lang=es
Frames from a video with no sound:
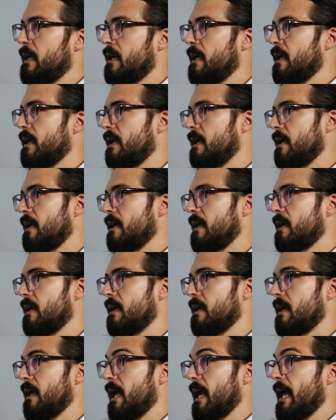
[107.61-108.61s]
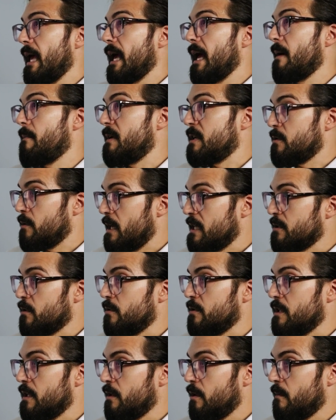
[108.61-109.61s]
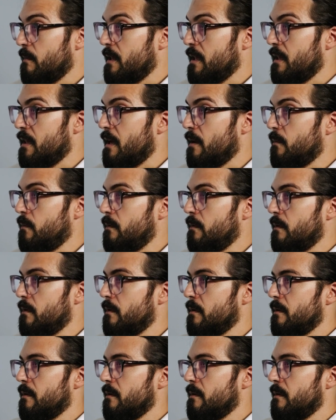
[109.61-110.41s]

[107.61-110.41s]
eh, a personas con síndrome de Down